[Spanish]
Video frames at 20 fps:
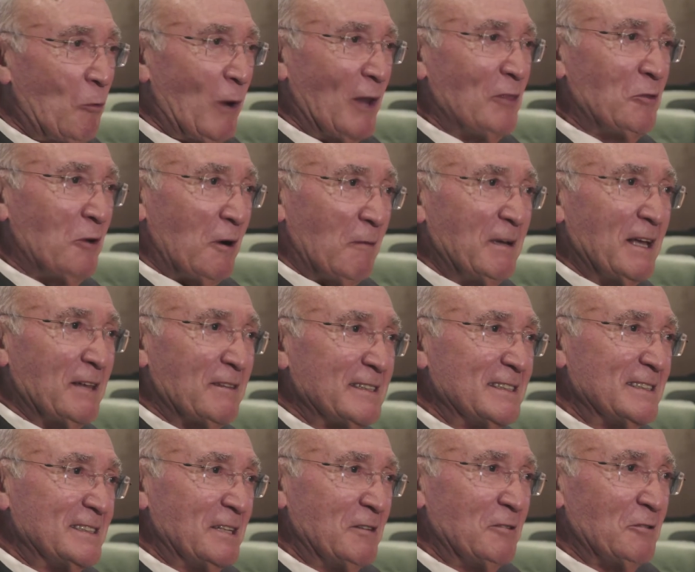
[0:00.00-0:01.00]
¿Cuándo había
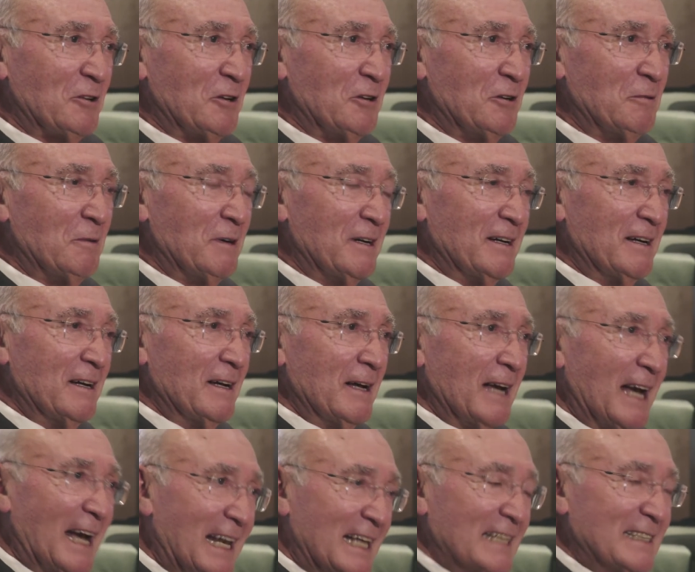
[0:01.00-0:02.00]
sentido yo
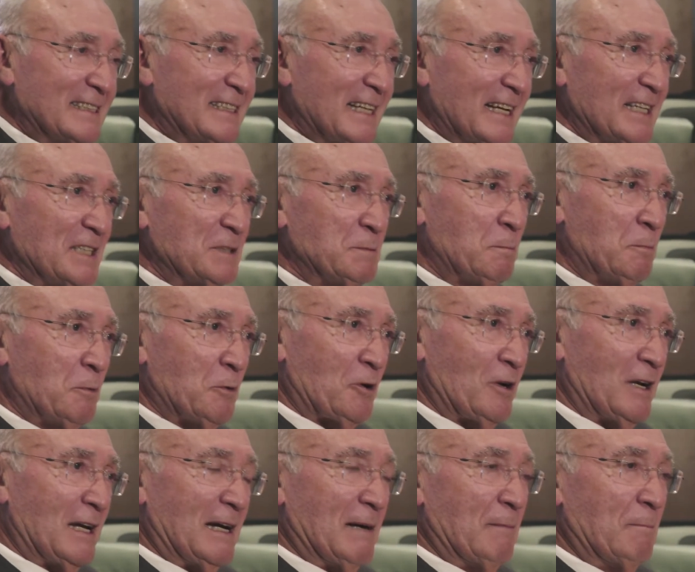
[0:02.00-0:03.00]
el interés
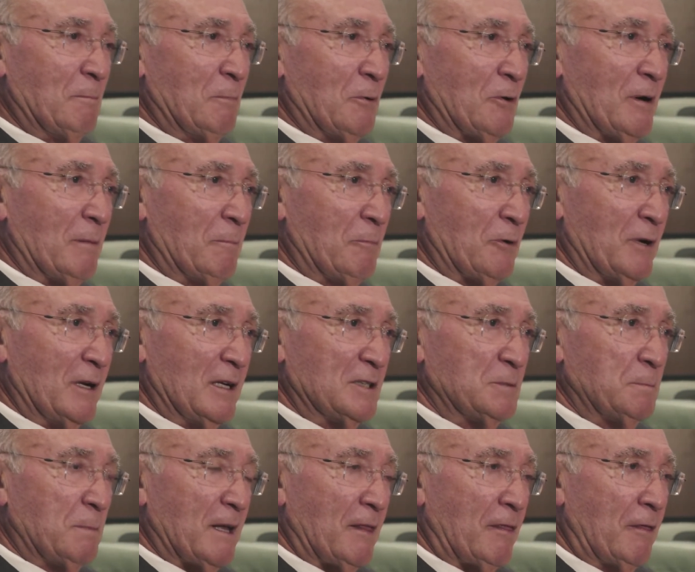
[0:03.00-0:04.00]
por, el
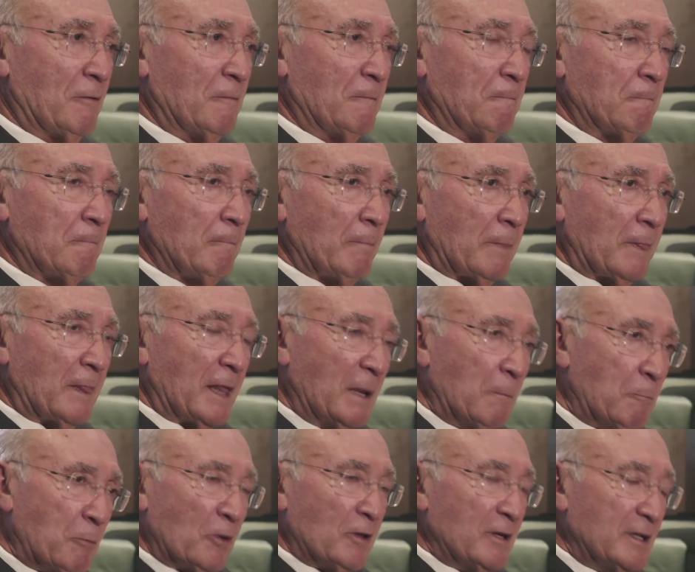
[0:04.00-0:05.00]
espacio?
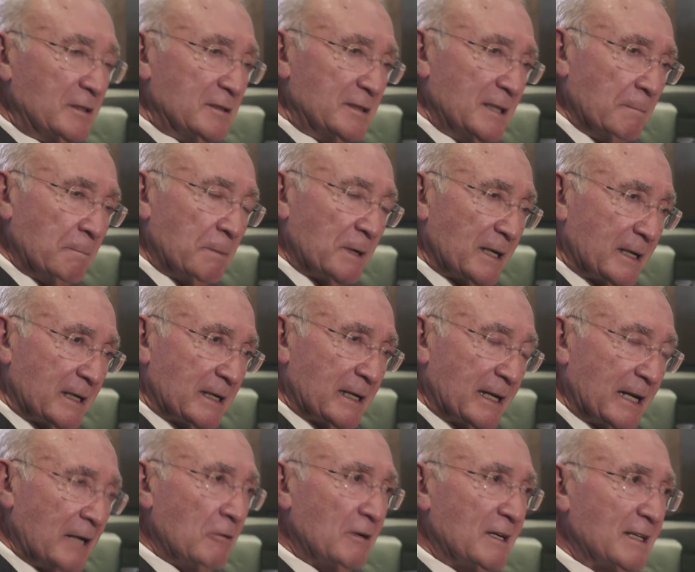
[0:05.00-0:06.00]
Y, pues, y siempre
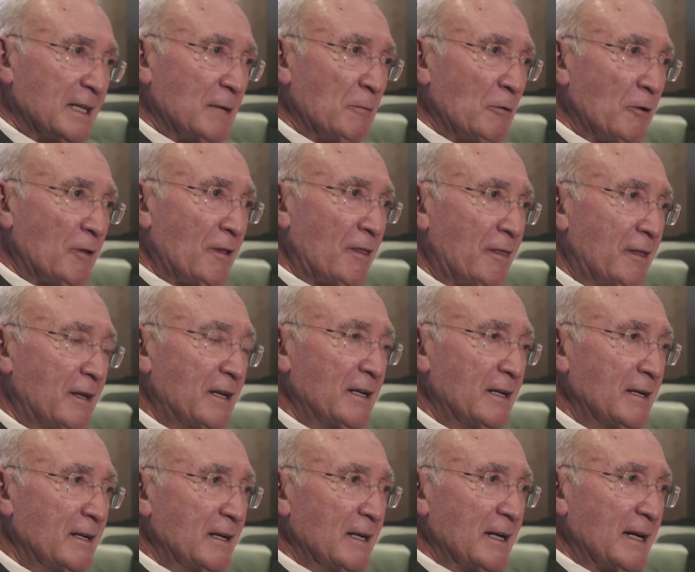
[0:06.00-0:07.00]
creo que debo
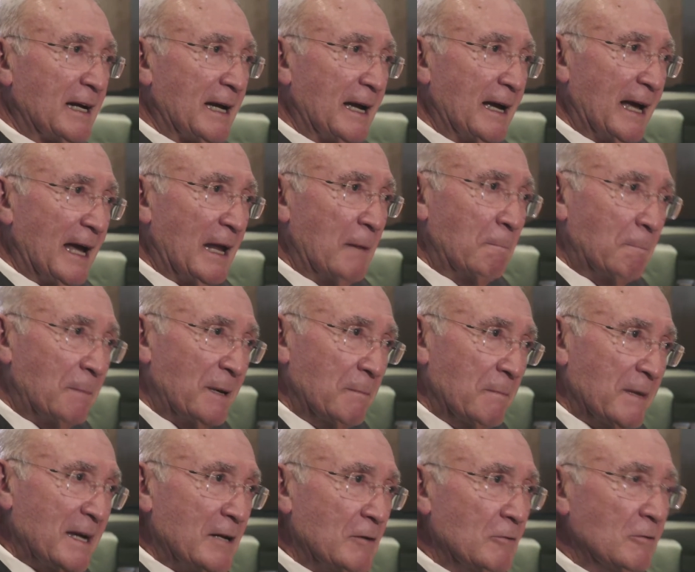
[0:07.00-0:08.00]
decir que el
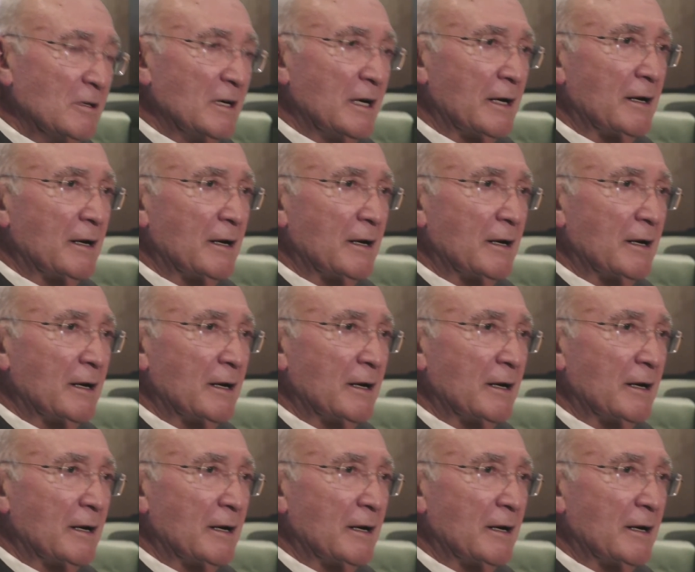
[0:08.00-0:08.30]
primero que